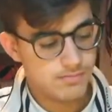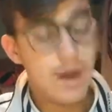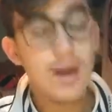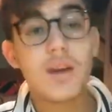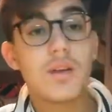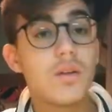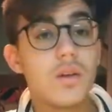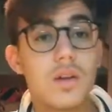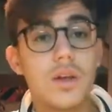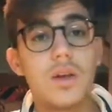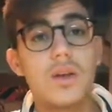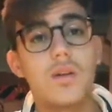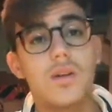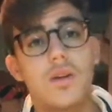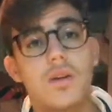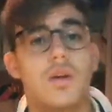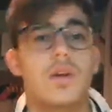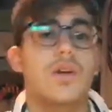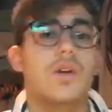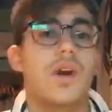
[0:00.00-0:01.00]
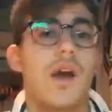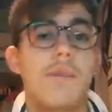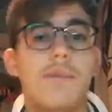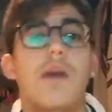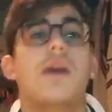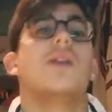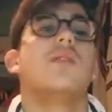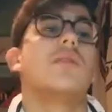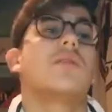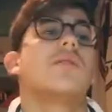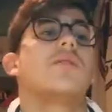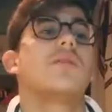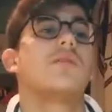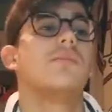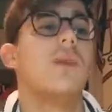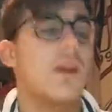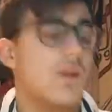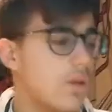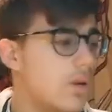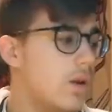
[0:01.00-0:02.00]
mercoledì abbiamo,
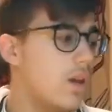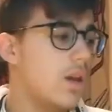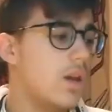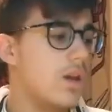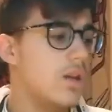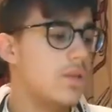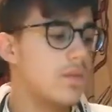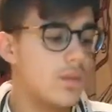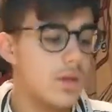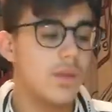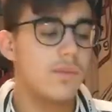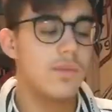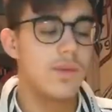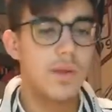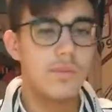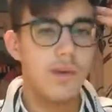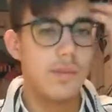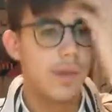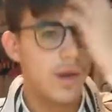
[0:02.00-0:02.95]
mercoledì, sì mi sembra